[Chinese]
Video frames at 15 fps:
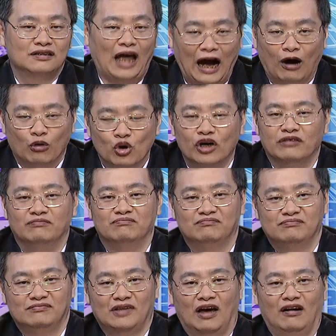讨论
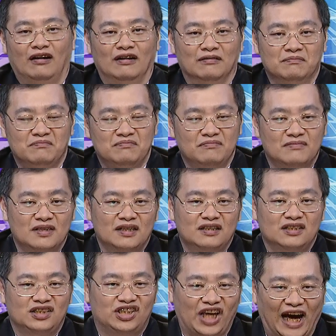哦，
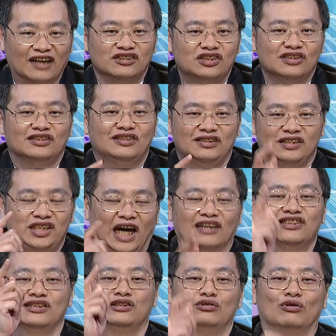强制
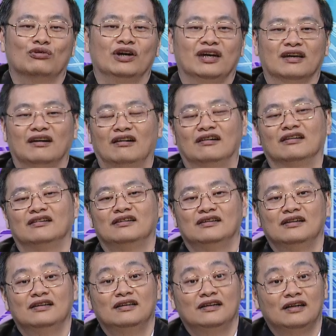强势作为哦，
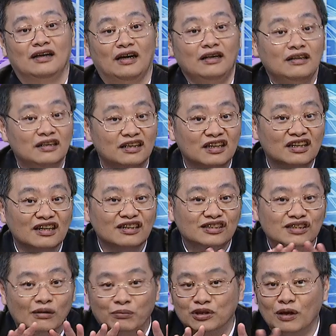哎，你可以
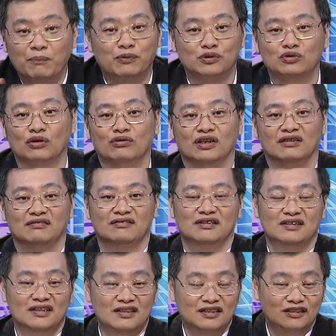什么都不作为，
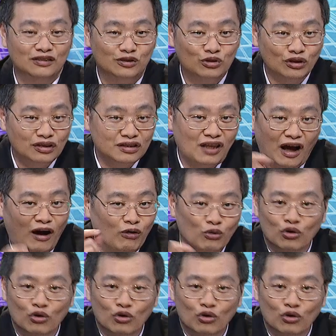你说讨